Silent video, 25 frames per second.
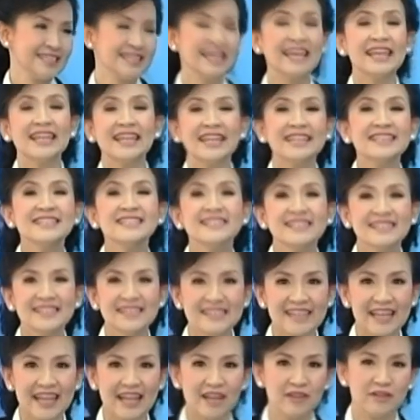เห็ดลินจือ
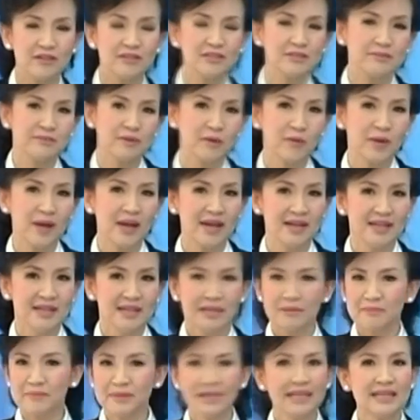เนี่ยเราก็จะบอกว่า
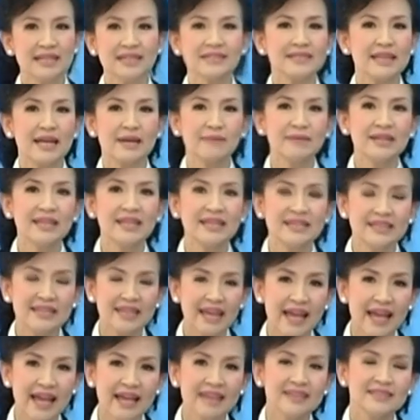ไม่ได้รักษามะเร็ง
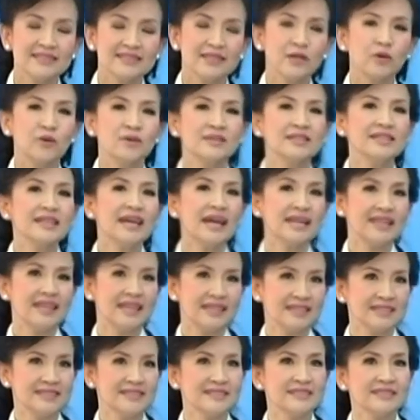นะ แต่คนที่ทานเห็
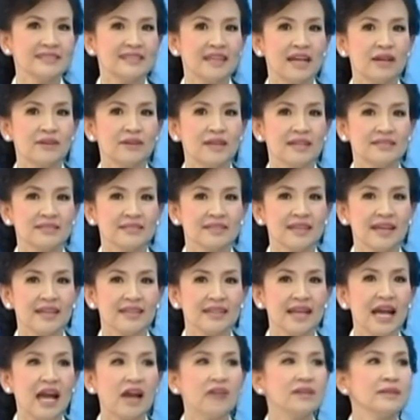ดลินจือแล้วอาจจะทาน
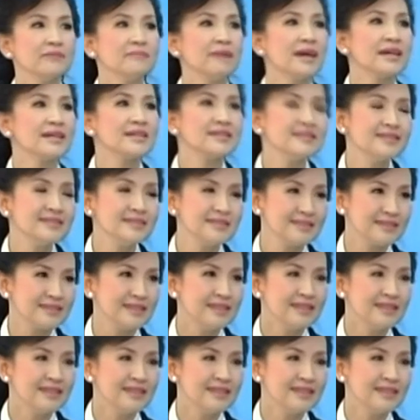ข้าวได้มากขึ้น